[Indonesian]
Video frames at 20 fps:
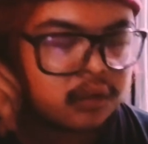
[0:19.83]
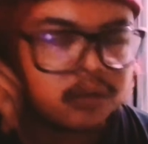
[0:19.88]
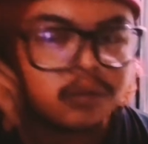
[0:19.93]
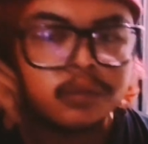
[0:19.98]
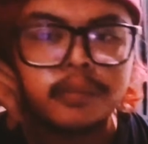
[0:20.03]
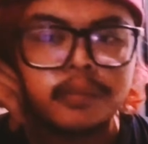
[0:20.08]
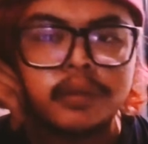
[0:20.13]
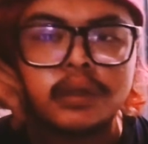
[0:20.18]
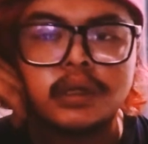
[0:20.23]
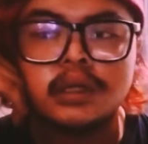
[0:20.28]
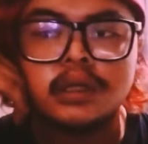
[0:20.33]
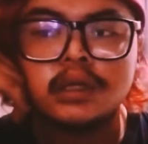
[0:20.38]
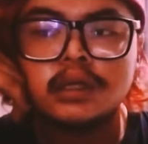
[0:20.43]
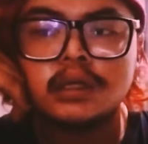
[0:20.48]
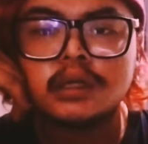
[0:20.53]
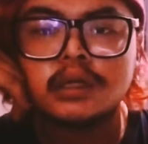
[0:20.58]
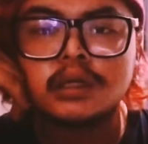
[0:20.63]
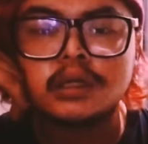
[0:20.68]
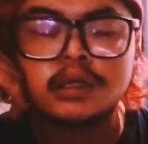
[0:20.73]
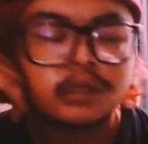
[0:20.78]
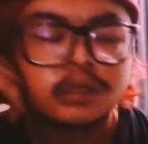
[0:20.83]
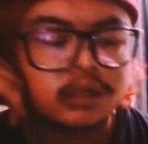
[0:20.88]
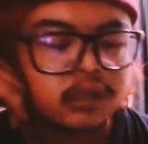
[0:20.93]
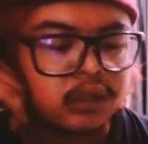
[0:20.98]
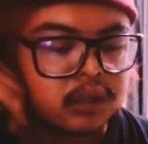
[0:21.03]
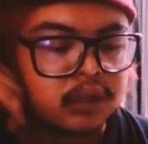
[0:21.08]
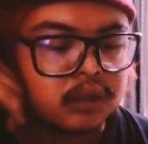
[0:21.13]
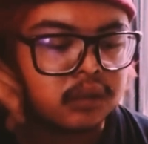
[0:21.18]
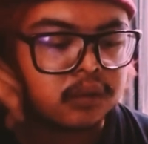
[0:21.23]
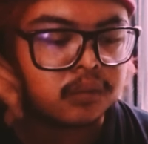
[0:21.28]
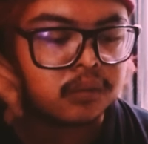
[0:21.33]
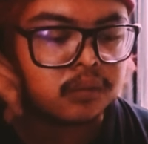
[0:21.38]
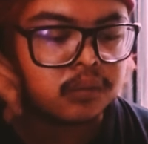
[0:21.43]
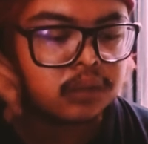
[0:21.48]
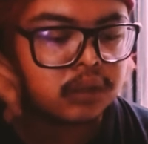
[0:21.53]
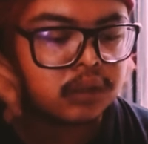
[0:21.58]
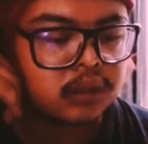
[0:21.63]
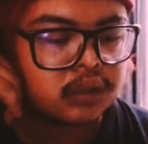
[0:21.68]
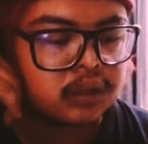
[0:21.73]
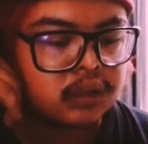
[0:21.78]
lu pada gak kenal
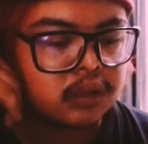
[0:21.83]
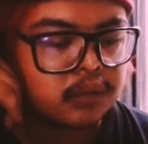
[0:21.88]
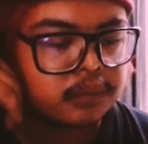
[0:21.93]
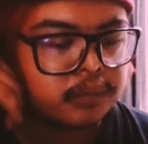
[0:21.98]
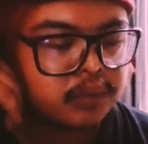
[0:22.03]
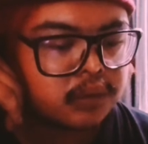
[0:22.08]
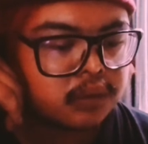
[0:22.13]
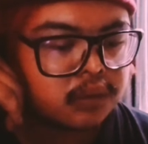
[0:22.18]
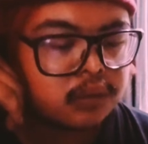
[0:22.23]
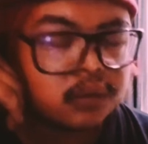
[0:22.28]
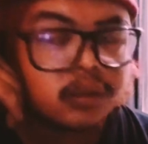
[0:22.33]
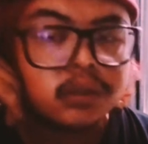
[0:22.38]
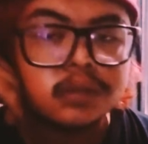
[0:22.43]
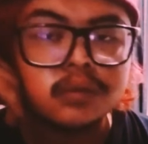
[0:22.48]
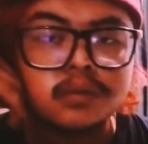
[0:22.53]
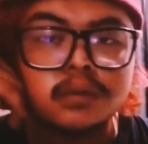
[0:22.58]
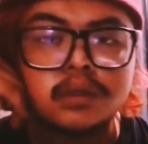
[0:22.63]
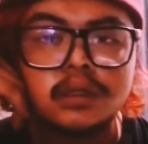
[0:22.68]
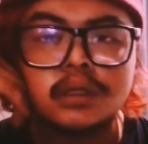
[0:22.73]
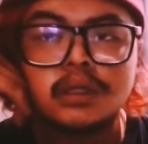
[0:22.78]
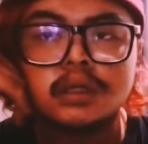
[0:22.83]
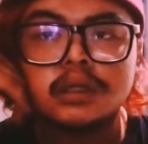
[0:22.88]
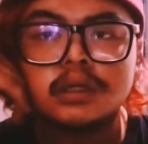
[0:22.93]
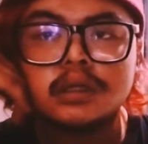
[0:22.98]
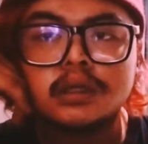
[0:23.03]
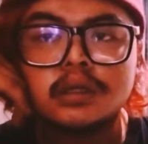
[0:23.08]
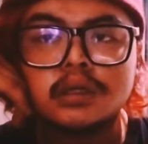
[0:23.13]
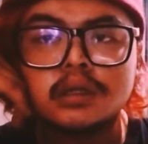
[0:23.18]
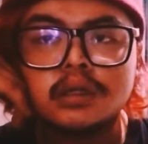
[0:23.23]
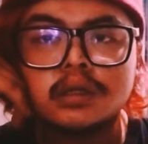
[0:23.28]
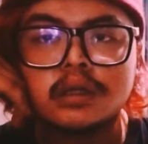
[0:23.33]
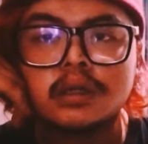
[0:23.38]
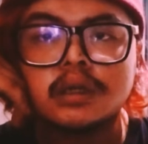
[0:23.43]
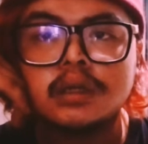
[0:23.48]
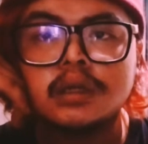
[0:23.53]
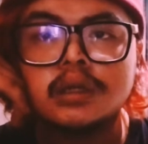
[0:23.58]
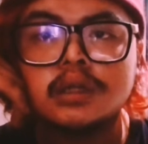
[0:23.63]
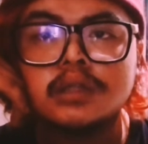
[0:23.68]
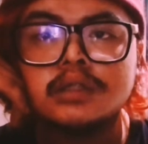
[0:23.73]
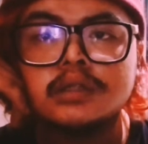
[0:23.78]
gue tapi gue juga gak
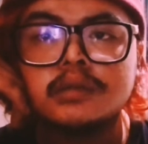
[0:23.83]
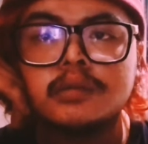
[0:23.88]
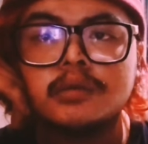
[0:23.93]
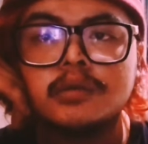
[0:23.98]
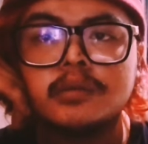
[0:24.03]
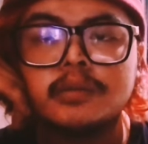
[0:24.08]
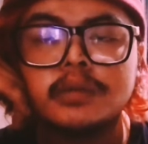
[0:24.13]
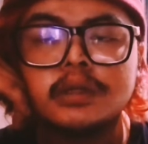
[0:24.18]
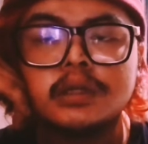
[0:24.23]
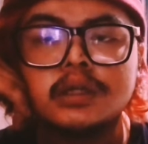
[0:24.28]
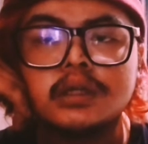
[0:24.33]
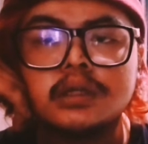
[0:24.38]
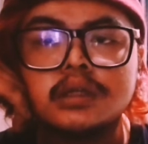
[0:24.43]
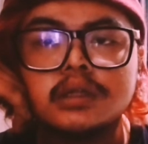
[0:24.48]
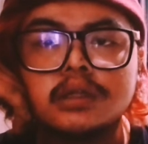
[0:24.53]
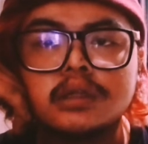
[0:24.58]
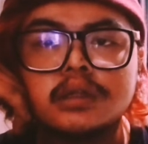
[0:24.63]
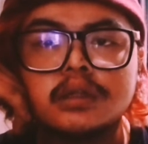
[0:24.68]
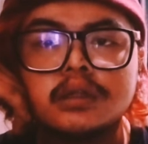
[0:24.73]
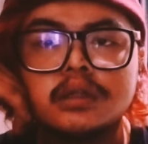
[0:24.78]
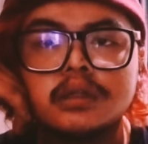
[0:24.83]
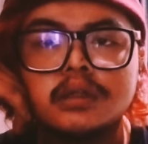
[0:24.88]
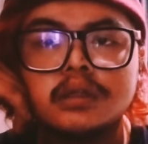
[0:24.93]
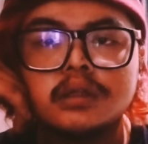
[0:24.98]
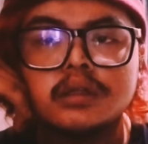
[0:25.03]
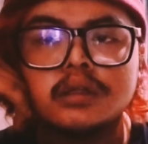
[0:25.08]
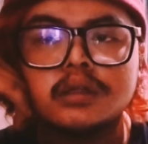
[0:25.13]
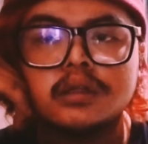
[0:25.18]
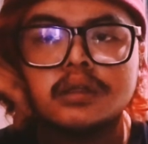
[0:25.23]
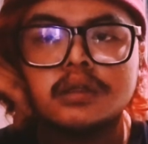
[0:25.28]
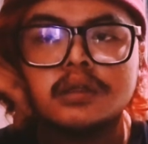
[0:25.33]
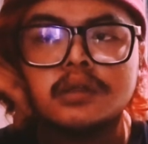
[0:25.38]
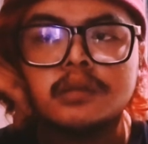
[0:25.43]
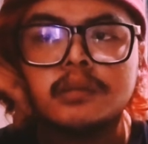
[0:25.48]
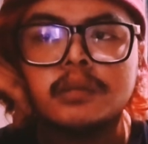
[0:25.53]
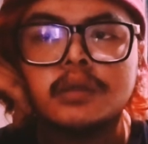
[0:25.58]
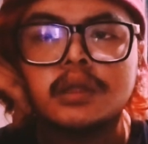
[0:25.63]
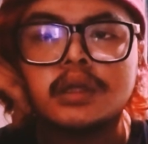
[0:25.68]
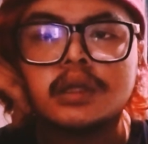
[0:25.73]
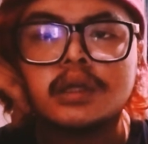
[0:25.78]
kenal sama lu pada
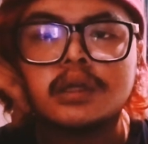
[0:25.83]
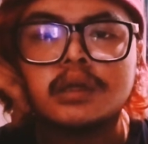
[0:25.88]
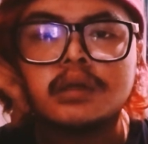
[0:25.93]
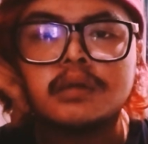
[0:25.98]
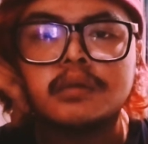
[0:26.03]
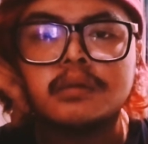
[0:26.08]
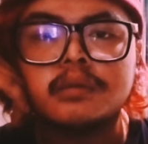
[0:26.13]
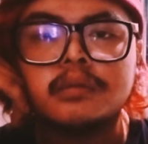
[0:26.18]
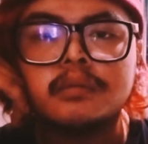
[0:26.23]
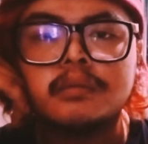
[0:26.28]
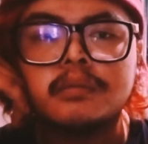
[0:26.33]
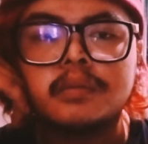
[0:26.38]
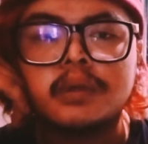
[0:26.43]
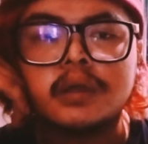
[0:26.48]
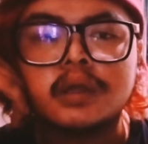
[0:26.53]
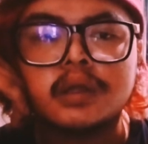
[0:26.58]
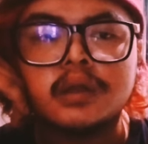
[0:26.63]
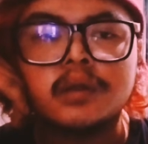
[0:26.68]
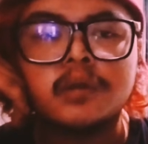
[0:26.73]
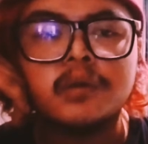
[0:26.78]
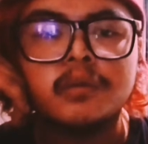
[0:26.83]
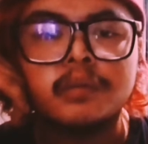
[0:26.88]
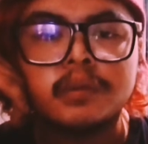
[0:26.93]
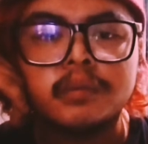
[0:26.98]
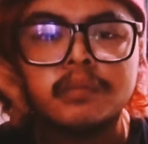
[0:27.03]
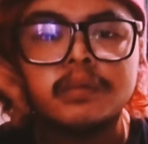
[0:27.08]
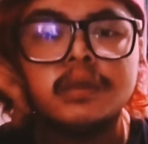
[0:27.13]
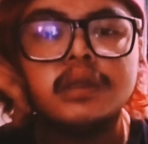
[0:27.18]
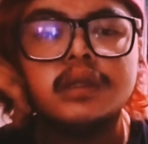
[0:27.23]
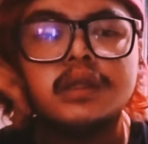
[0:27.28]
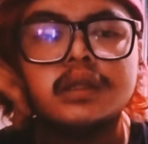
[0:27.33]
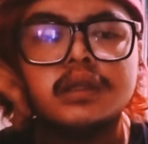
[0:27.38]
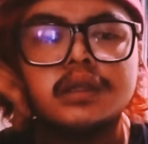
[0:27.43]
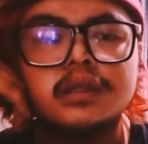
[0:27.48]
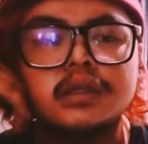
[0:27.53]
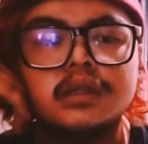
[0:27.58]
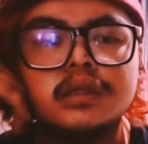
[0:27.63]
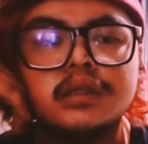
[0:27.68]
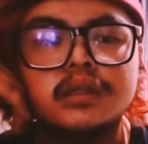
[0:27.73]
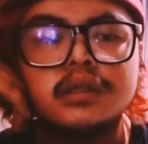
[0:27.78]
cuma ya panggil gue maybe
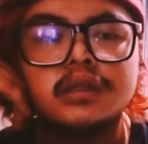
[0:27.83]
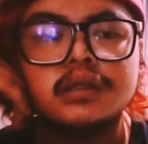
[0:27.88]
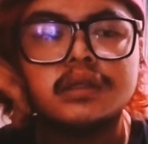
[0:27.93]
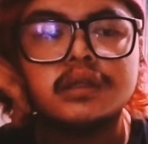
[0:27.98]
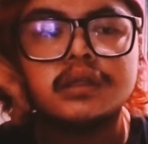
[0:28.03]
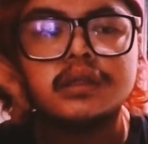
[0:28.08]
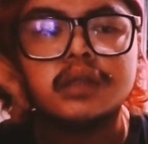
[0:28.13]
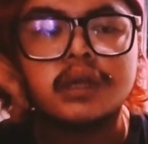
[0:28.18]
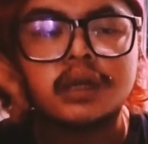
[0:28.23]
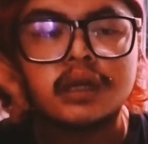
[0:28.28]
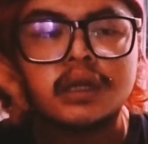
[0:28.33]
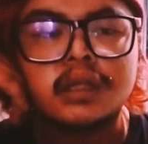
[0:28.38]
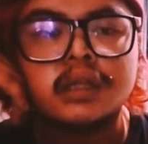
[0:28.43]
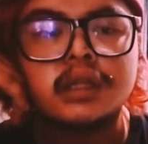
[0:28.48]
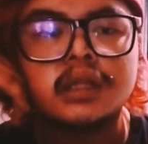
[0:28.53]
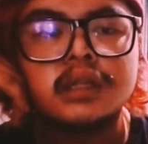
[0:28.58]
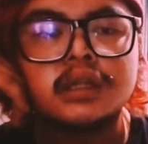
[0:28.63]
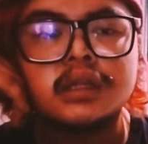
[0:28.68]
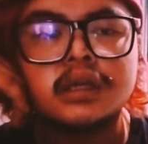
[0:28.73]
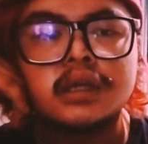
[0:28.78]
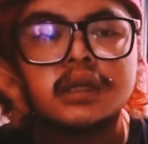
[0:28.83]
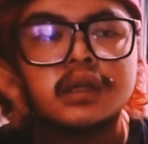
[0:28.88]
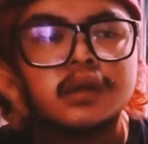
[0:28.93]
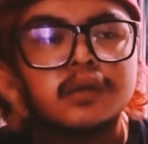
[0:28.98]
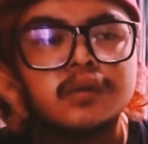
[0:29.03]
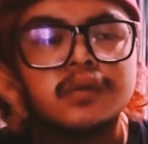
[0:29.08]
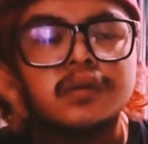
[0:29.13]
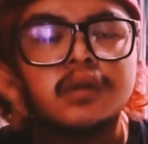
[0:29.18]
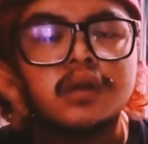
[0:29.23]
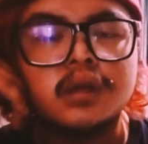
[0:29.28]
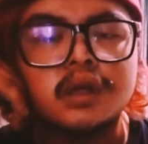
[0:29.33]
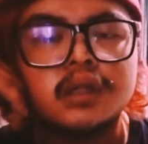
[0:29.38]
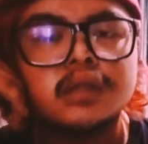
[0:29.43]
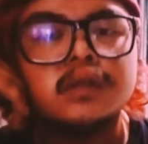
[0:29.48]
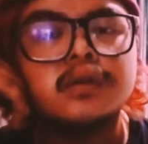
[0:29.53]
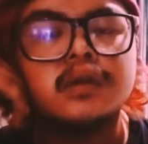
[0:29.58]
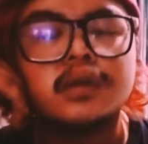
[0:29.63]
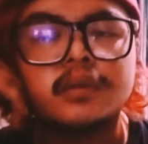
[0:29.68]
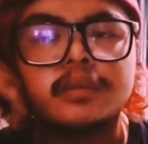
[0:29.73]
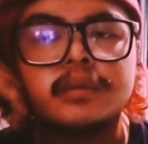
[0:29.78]
jangan ditanya karena gue juga nggak
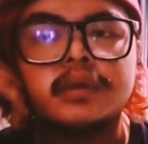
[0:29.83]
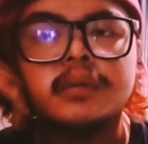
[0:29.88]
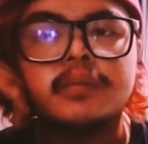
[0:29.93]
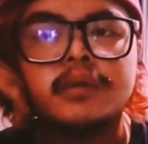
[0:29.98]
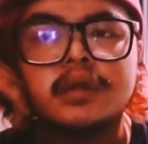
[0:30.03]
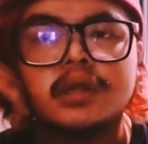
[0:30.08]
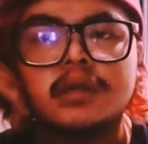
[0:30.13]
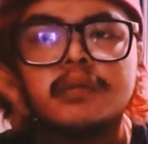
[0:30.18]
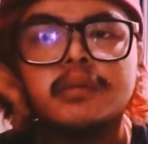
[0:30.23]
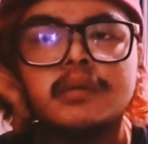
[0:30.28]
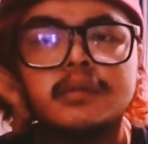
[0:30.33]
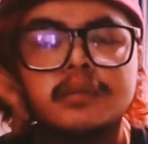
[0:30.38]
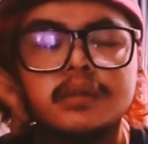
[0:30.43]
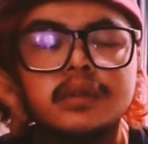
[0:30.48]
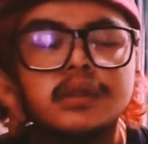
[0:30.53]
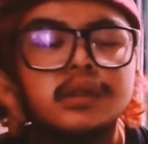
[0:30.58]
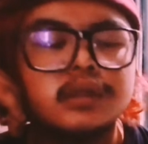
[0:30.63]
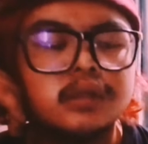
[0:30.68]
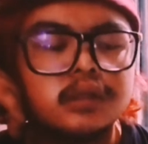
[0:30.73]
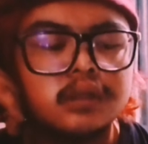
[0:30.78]
tahu kenapa dipanggil maybe